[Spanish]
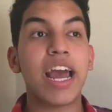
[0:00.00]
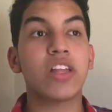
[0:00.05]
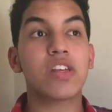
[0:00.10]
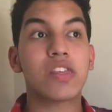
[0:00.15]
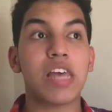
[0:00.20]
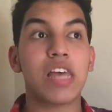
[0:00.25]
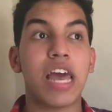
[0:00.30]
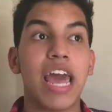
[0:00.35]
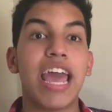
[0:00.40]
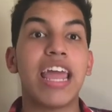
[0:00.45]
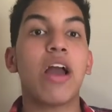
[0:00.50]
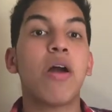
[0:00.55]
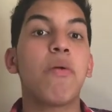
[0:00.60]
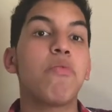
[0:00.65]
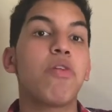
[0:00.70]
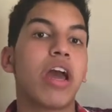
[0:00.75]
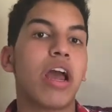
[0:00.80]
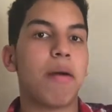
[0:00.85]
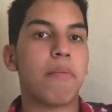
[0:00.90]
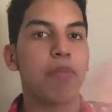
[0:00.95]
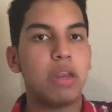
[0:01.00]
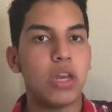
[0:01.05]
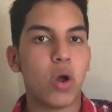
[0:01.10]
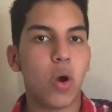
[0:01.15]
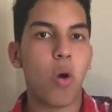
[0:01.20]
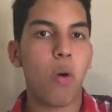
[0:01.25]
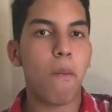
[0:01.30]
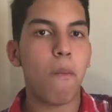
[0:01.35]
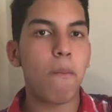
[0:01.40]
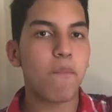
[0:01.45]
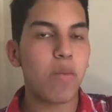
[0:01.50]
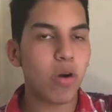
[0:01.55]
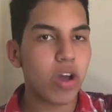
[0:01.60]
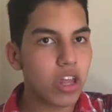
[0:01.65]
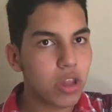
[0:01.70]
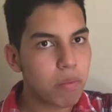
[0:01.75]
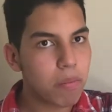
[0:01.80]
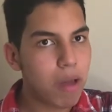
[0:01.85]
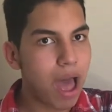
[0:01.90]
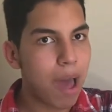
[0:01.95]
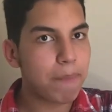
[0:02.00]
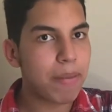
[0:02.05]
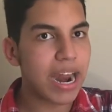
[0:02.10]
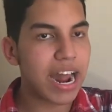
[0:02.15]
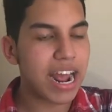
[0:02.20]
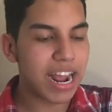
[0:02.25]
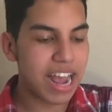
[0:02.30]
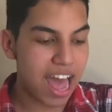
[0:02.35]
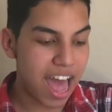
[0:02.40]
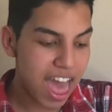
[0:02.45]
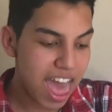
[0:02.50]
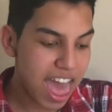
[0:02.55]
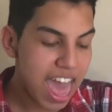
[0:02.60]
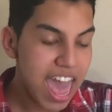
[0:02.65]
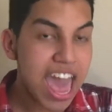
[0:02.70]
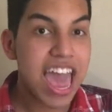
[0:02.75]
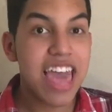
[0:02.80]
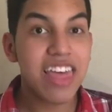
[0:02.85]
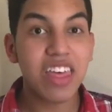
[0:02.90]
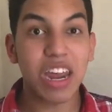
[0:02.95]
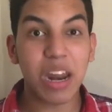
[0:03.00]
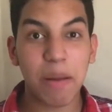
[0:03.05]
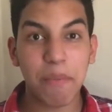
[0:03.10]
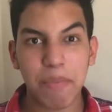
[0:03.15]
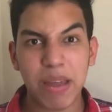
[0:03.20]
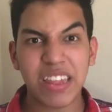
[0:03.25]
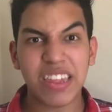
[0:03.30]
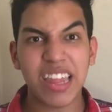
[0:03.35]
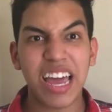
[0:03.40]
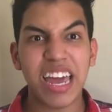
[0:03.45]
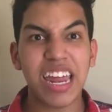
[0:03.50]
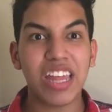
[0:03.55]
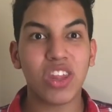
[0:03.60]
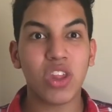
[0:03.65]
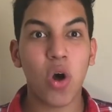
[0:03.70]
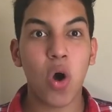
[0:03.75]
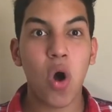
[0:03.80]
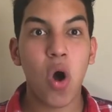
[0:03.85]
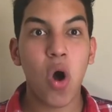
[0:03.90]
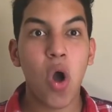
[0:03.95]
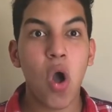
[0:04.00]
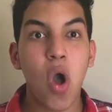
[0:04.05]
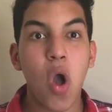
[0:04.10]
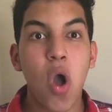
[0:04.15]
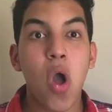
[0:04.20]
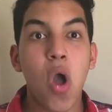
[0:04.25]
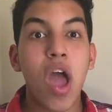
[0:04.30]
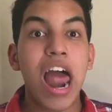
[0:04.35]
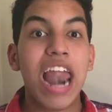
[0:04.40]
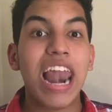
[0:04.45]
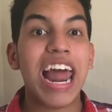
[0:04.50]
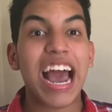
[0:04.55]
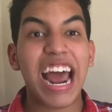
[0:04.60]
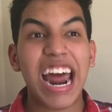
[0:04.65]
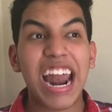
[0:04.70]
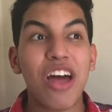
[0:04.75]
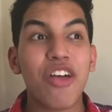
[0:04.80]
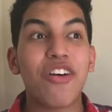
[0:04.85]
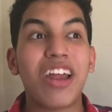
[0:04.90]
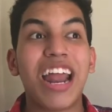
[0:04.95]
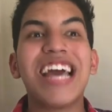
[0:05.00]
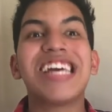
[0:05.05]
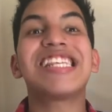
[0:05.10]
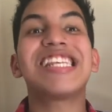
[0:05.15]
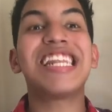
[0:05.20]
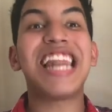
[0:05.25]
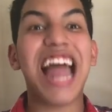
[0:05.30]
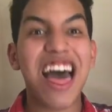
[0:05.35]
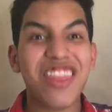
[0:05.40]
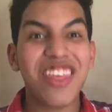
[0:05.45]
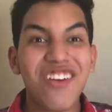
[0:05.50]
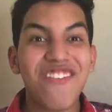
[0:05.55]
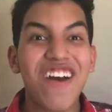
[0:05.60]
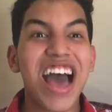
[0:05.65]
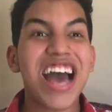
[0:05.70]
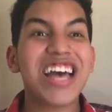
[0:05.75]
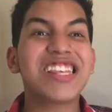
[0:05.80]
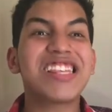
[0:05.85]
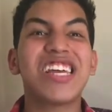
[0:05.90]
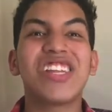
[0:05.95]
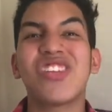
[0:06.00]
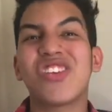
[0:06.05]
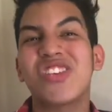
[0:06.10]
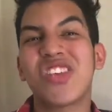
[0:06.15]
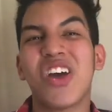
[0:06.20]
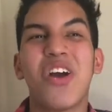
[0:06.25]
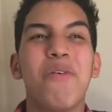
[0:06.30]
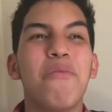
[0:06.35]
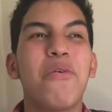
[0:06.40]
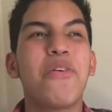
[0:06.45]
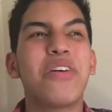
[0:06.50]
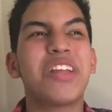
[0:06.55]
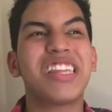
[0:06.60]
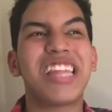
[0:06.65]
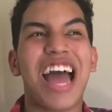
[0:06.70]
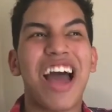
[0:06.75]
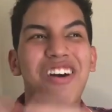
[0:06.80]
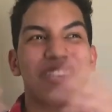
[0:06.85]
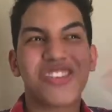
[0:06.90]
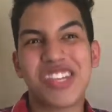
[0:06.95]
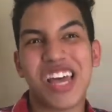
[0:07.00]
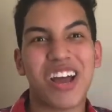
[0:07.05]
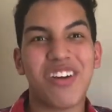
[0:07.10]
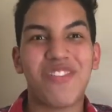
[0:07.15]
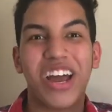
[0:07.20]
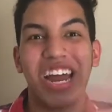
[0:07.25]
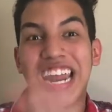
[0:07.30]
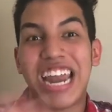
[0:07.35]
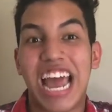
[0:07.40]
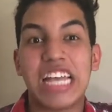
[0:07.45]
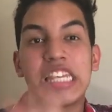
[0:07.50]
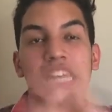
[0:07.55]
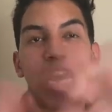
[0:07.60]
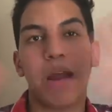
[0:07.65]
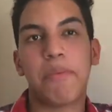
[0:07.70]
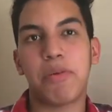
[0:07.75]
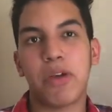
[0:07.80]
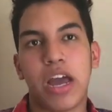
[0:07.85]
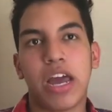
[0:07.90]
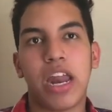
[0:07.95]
Entonces ella como que caminó un poquito más para acá y de repente gritó, la ganadora es la divasa, entonces como nada, o sea, como que nadie se la podía